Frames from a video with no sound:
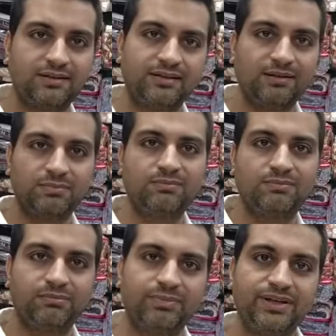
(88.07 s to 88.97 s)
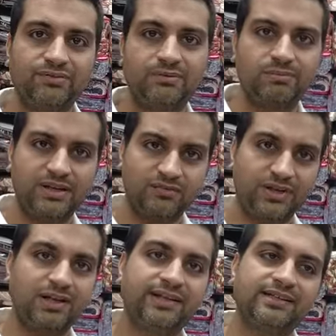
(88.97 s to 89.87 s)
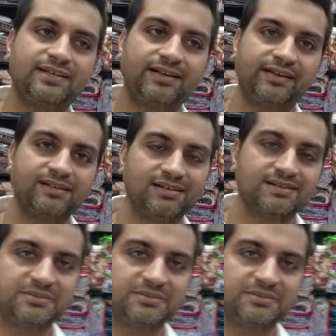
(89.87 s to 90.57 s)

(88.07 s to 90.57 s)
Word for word: कि आप बेनिफिट लेके जाएंगे यहाँ